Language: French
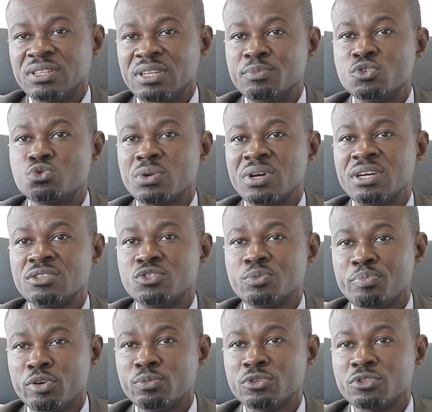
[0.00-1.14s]
des besoins du
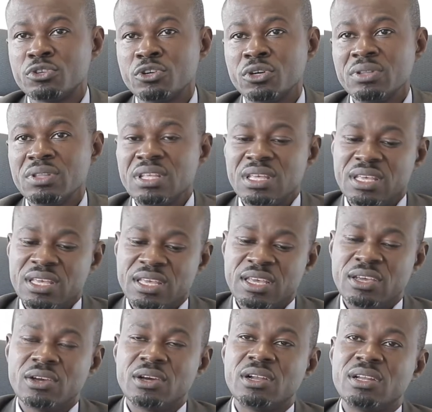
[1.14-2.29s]
promoteur.
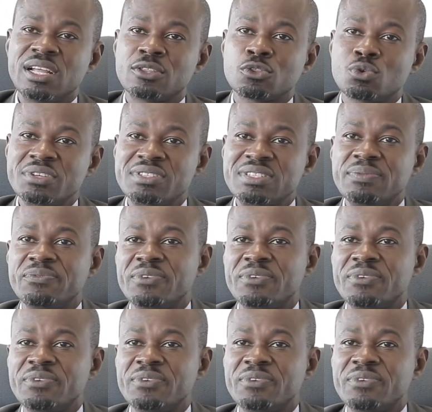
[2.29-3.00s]
Et la troisième